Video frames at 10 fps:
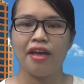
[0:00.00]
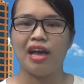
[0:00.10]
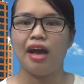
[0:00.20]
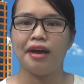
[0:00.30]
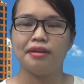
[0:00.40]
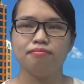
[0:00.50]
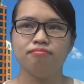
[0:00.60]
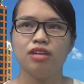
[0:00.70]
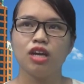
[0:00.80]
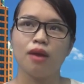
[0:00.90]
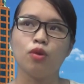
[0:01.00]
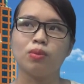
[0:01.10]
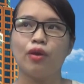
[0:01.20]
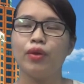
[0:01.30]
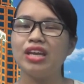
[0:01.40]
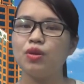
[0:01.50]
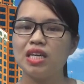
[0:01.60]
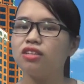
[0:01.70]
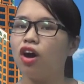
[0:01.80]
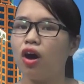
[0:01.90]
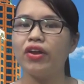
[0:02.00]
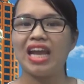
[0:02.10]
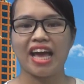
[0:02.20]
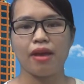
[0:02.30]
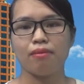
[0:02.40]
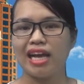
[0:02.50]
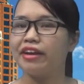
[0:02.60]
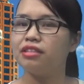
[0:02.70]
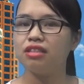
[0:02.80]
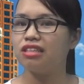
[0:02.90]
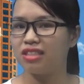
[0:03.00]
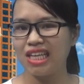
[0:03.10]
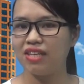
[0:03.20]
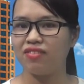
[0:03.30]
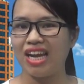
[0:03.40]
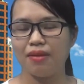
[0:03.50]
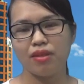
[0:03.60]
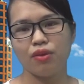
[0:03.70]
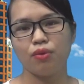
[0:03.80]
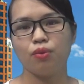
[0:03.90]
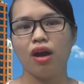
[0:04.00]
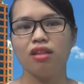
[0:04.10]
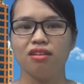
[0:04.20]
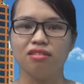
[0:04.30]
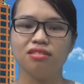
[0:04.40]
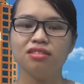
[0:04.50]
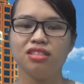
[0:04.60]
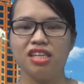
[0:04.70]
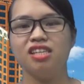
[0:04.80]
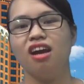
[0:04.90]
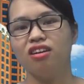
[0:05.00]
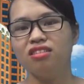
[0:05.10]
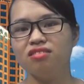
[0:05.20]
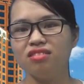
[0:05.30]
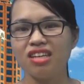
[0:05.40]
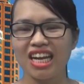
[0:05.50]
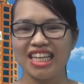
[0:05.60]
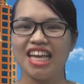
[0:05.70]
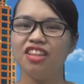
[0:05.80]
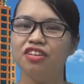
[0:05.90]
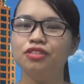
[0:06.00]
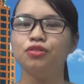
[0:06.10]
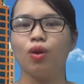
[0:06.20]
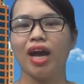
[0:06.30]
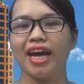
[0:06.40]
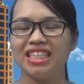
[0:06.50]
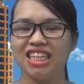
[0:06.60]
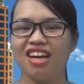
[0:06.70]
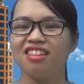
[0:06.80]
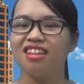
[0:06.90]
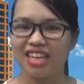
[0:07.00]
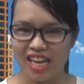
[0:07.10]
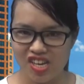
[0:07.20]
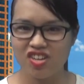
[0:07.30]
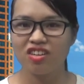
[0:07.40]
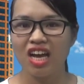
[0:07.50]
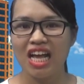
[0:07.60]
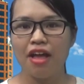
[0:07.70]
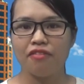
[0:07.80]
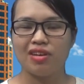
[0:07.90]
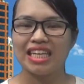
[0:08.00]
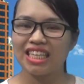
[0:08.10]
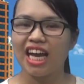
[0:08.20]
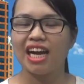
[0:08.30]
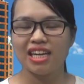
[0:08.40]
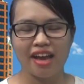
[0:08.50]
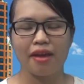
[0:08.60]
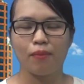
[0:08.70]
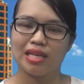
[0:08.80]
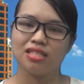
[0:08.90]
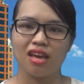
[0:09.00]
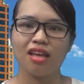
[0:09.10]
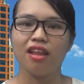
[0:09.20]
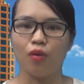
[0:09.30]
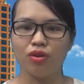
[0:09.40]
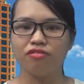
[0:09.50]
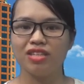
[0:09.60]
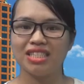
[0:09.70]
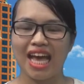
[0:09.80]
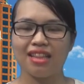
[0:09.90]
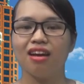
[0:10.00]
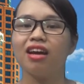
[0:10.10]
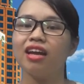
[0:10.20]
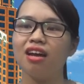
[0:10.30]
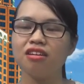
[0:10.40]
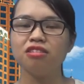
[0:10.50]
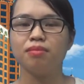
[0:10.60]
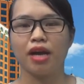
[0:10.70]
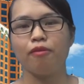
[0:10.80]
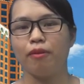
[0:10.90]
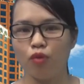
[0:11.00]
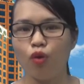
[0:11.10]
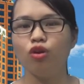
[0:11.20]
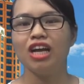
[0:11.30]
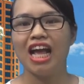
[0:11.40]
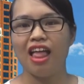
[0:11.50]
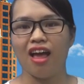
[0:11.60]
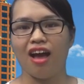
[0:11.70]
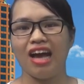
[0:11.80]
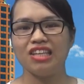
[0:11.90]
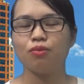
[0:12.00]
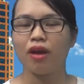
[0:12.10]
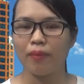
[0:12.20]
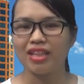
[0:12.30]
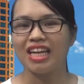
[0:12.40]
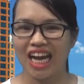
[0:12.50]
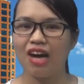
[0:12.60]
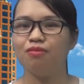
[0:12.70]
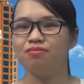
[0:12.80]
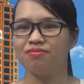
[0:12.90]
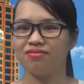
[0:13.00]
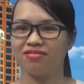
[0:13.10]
À, mình có một lời khuyên duy nhất thôi đó là các bạn hãy cứ tự tin và làm theo ờ, những chỉ dẫn rất là dễ thương của các anh chị ở Tân Đại Dương và chắc chắn là các bạn sẽ đậu được visa tới cái đất nước mà các bạn muốn. À, chúc các bạn thành công.